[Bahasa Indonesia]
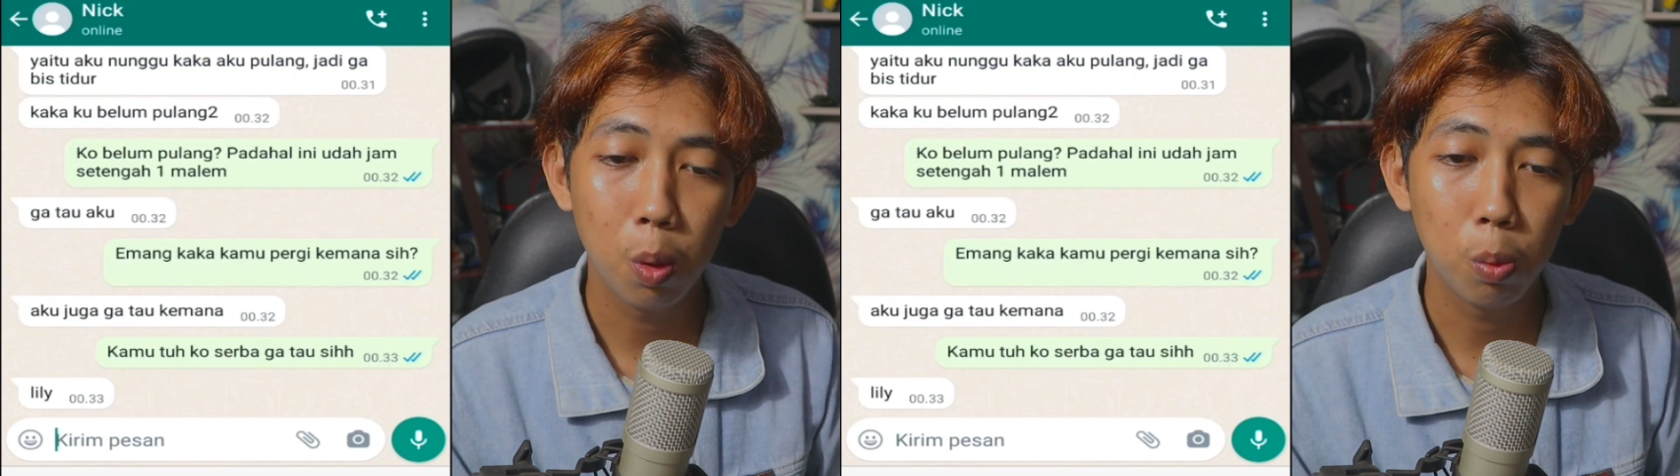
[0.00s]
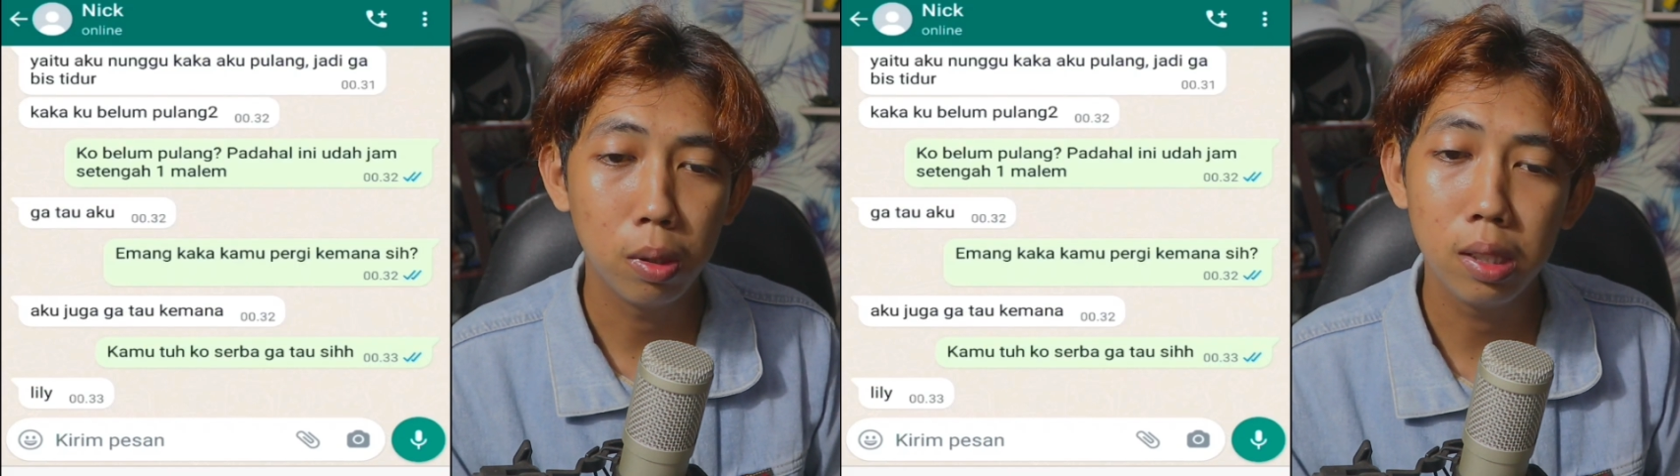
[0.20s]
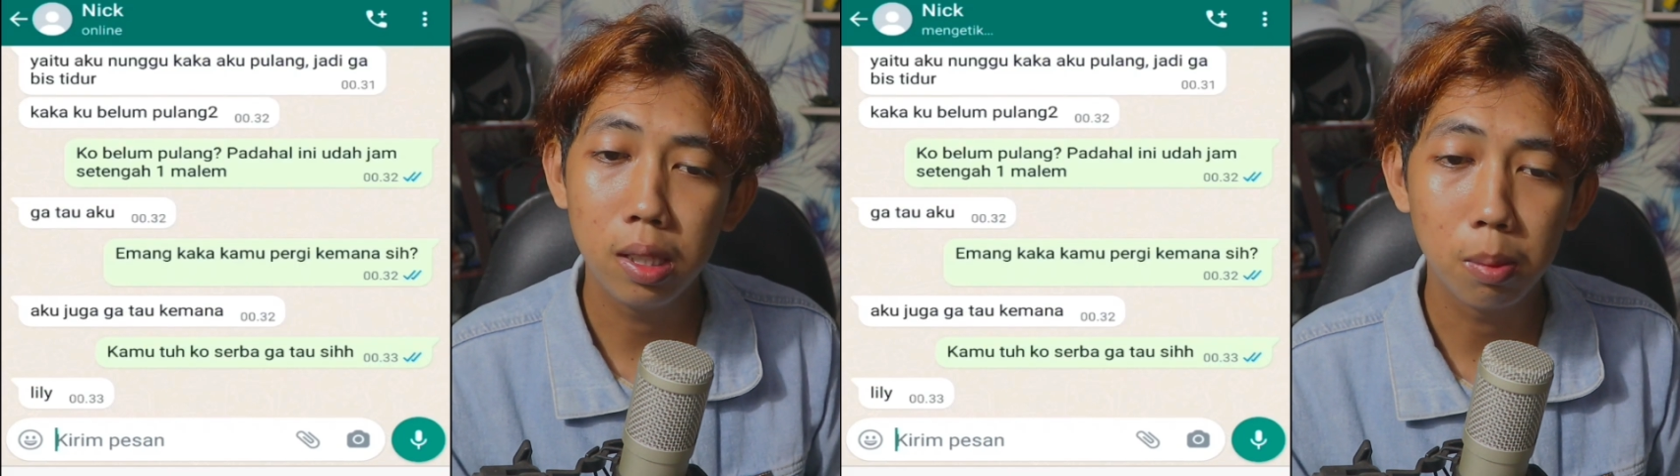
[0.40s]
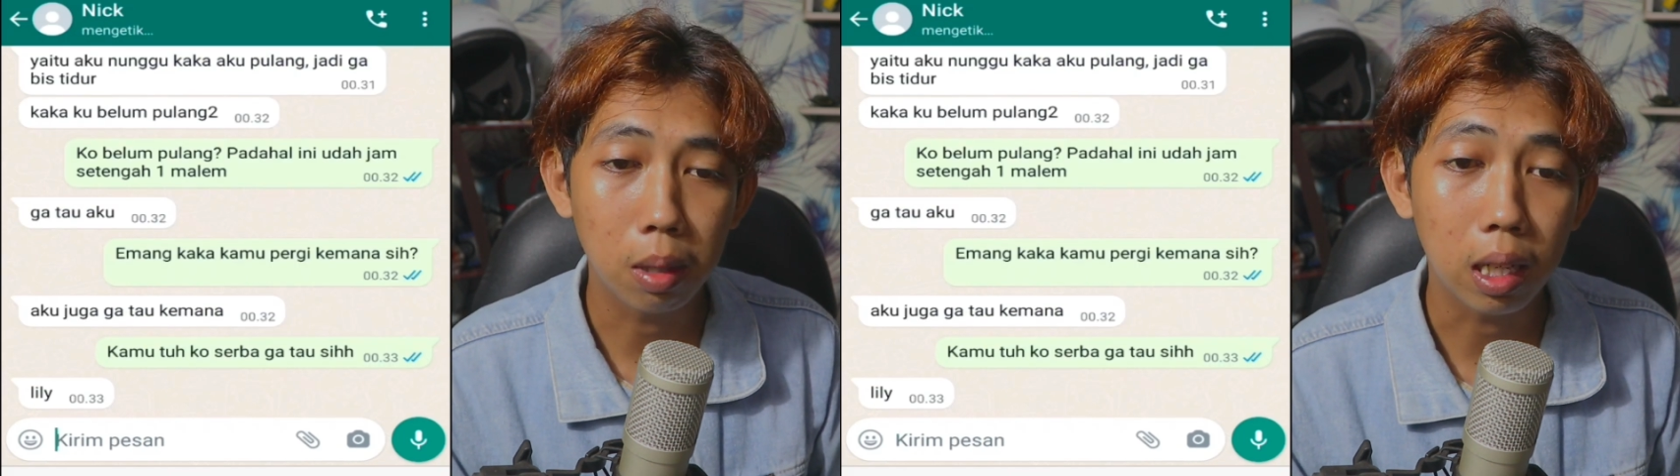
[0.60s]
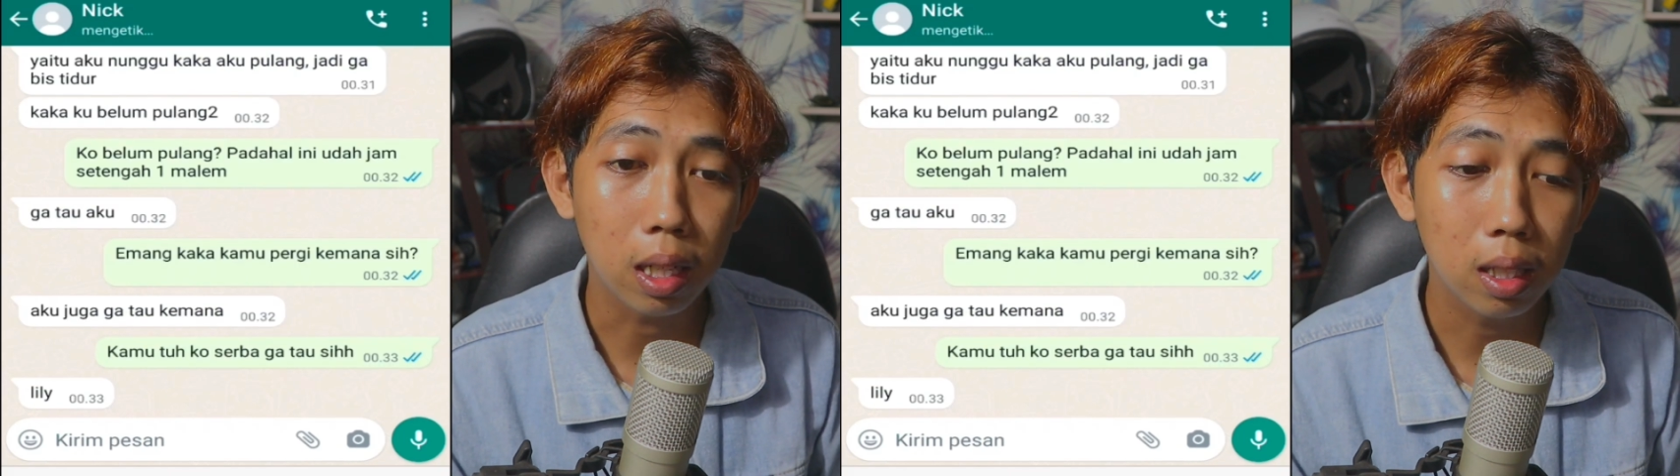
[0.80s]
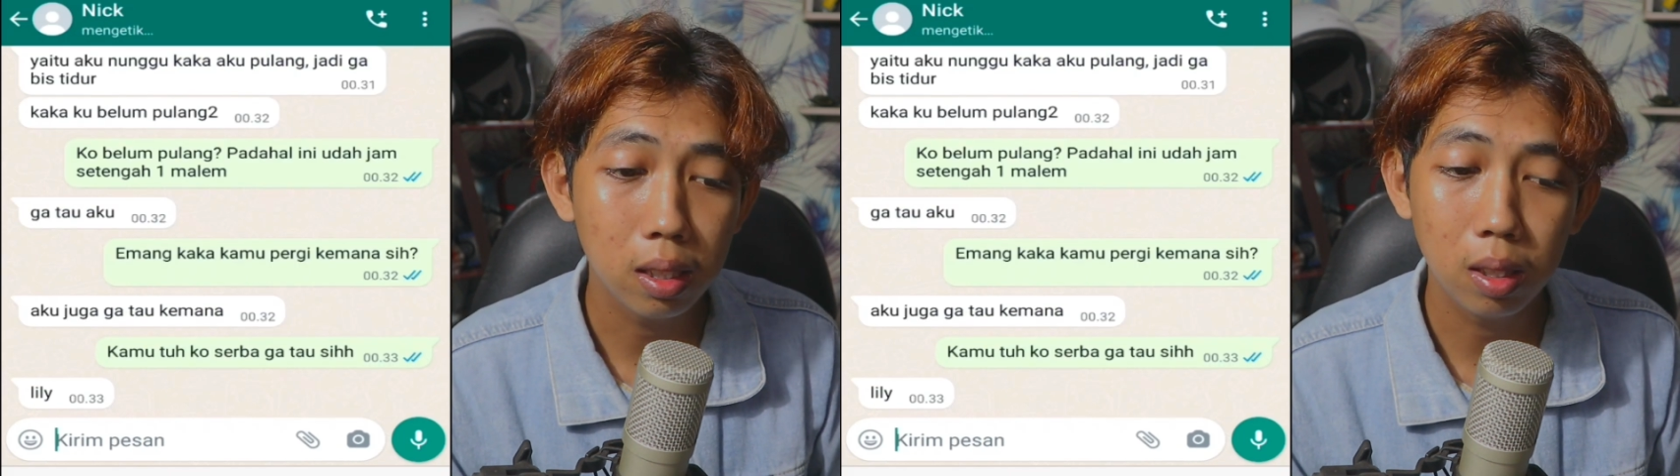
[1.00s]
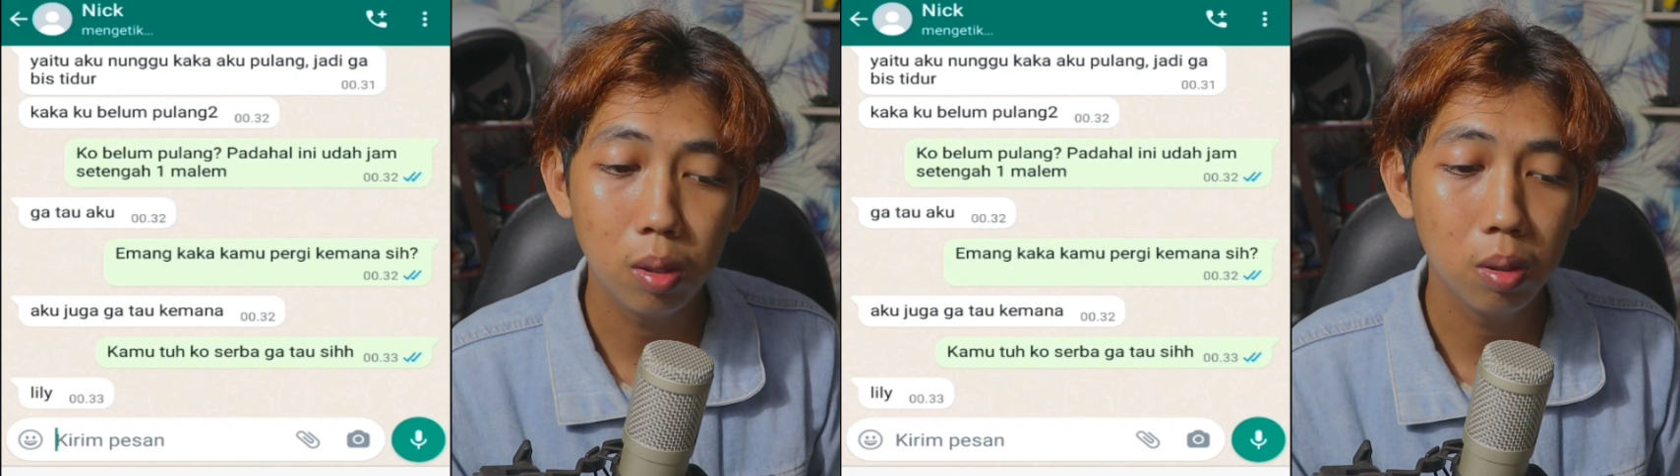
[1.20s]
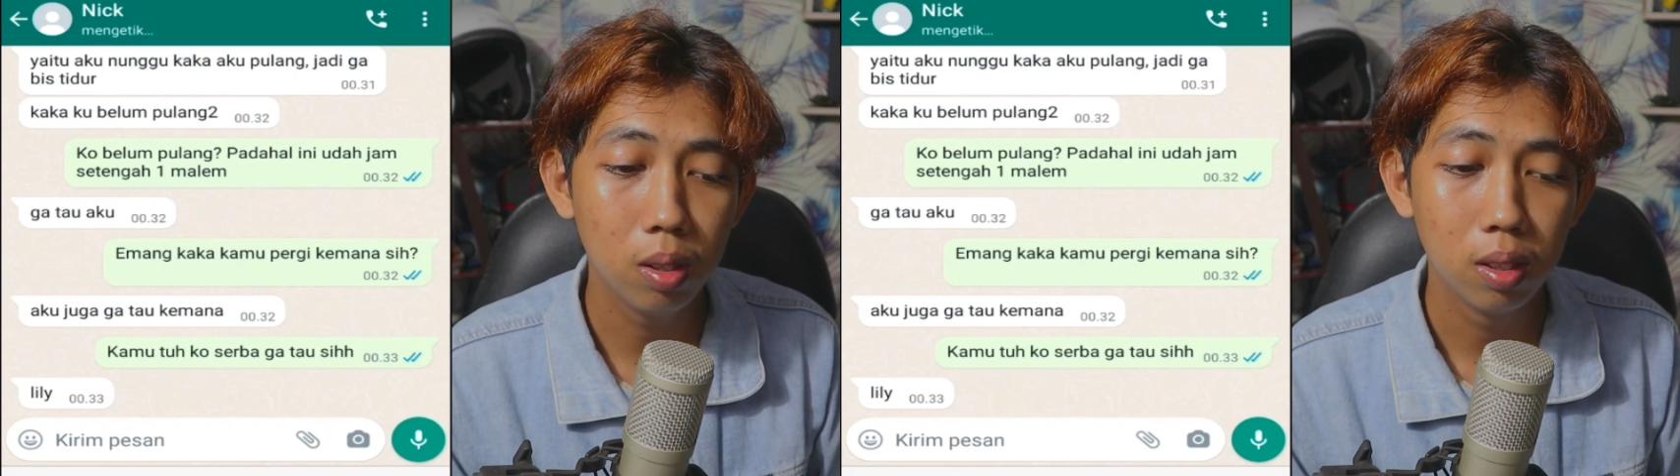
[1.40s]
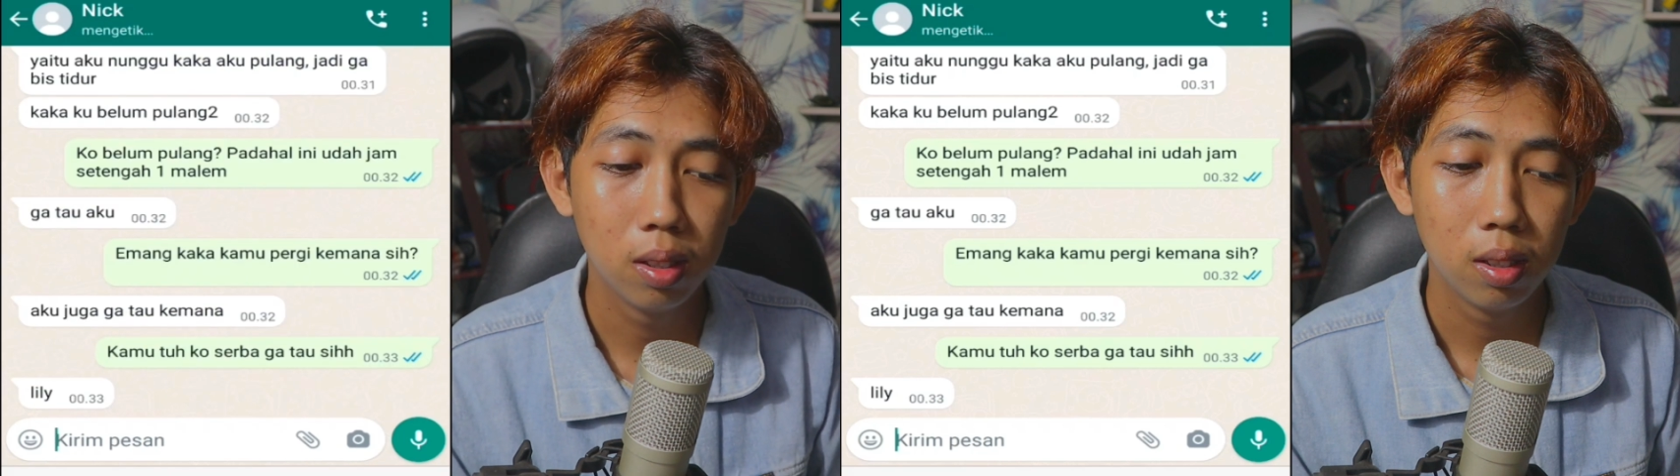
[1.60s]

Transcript: mau pergi kemana gitu